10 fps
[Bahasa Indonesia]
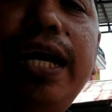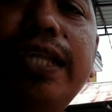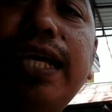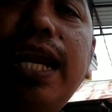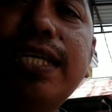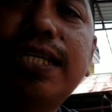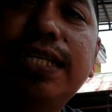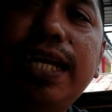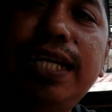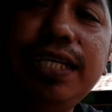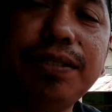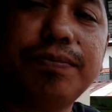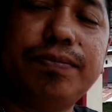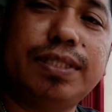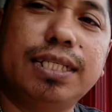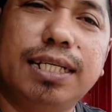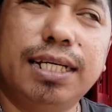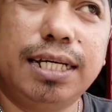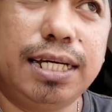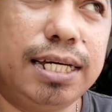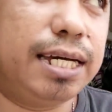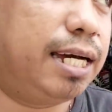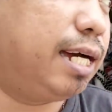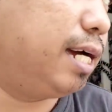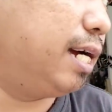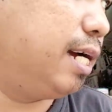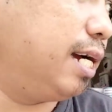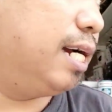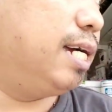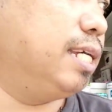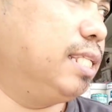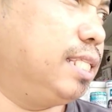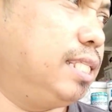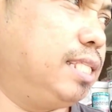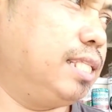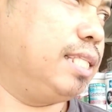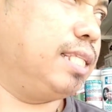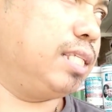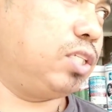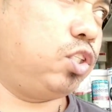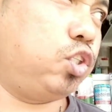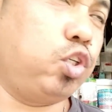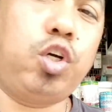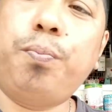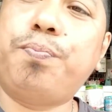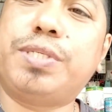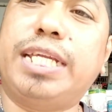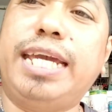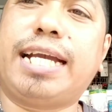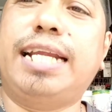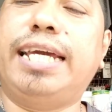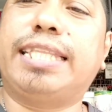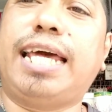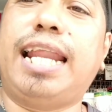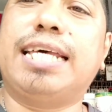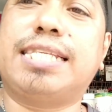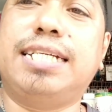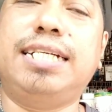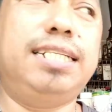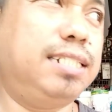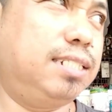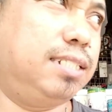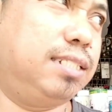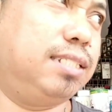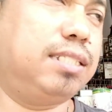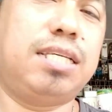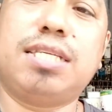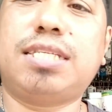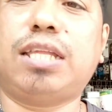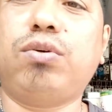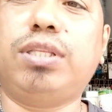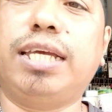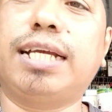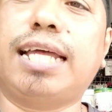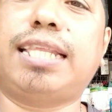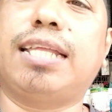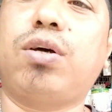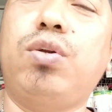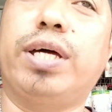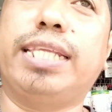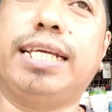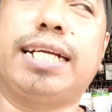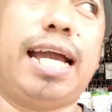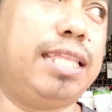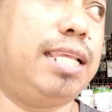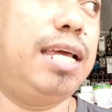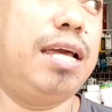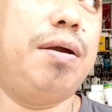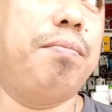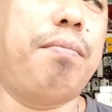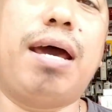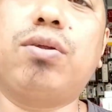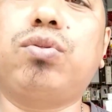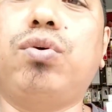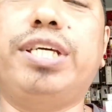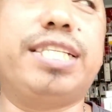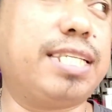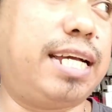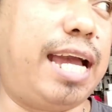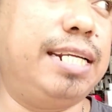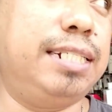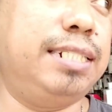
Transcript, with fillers: etalasenya ini uh, cukup sediakan etalase satu tingkat atau dua tingkat baru tuliskan